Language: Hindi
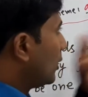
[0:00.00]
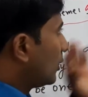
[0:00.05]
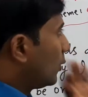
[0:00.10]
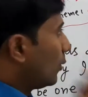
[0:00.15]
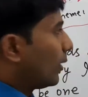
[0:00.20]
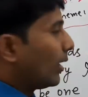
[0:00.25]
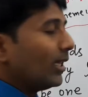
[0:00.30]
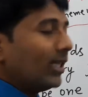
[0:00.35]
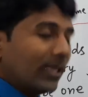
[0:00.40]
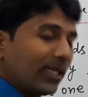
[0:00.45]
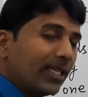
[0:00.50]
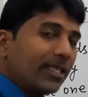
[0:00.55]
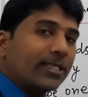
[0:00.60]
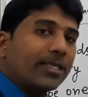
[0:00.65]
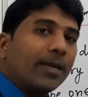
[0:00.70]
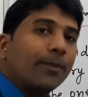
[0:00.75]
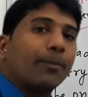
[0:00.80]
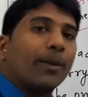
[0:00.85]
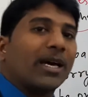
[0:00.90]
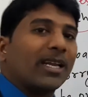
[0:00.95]
तो गलती
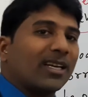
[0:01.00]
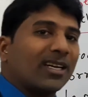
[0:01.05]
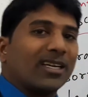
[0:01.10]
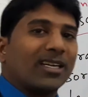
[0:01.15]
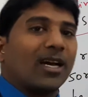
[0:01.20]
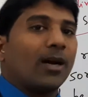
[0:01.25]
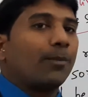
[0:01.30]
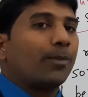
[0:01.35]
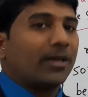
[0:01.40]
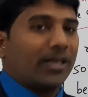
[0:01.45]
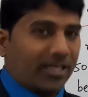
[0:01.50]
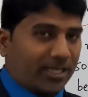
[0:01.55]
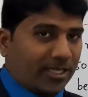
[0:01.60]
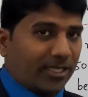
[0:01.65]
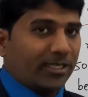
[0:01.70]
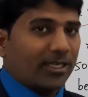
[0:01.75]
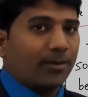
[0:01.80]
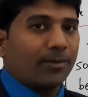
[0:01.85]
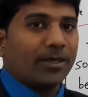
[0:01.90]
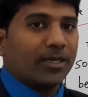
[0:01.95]
से पैराग्राफ और
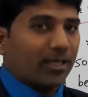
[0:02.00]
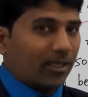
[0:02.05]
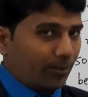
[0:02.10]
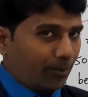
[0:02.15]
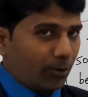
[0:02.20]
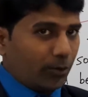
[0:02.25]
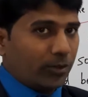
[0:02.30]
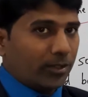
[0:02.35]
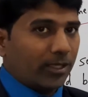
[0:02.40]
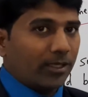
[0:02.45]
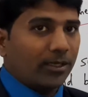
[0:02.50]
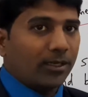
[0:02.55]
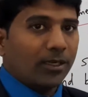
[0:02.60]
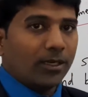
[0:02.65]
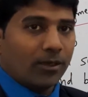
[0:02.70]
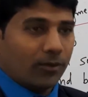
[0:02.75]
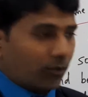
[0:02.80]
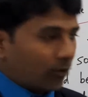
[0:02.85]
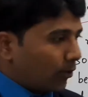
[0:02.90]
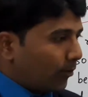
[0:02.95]
स्टेंजा में कन्फ्यूजन
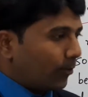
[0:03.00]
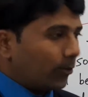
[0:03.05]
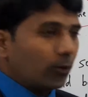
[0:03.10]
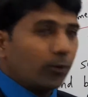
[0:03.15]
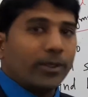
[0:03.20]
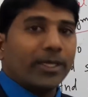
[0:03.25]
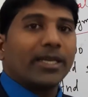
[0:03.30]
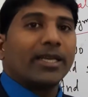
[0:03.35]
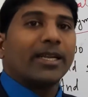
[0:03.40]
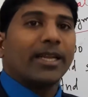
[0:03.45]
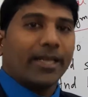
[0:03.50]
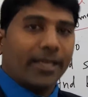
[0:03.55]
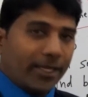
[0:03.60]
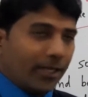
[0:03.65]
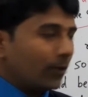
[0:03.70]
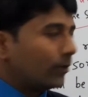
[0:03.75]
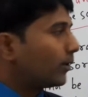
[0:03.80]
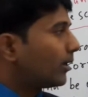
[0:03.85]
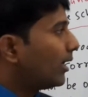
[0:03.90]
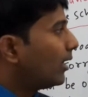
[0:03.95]
फ्रॉम टुडे
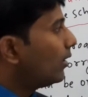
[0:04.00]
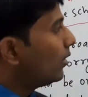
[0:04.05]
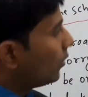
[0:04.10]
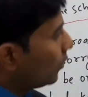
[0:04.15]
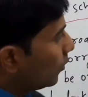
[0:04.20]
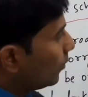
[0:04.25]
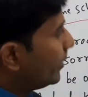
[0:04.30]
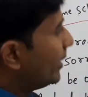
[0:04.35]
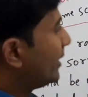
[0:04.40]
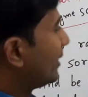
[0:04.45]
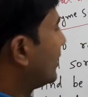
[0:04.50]
नहीं होगा उम्मीद